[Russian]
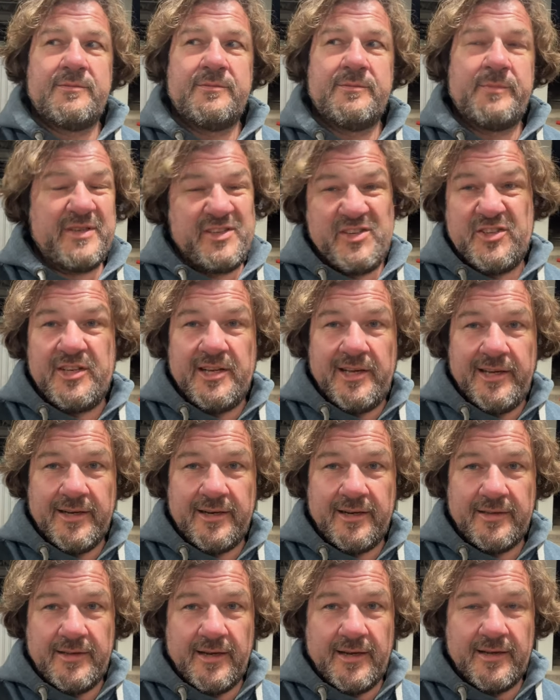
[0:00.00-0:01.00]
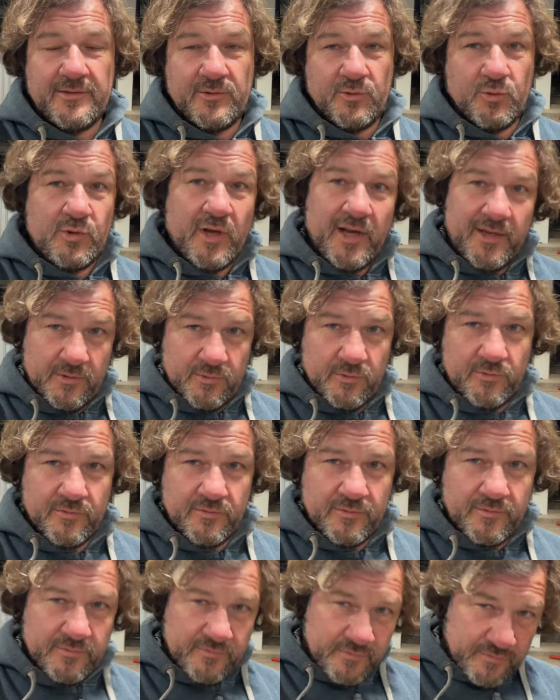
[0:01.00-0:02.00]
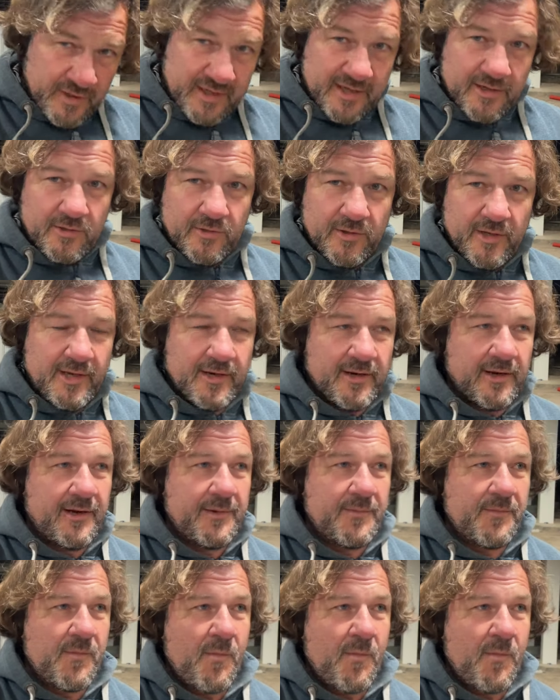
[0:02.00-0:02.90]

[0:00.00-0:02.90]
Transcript: почти лихо, да. Туда выехал лихо.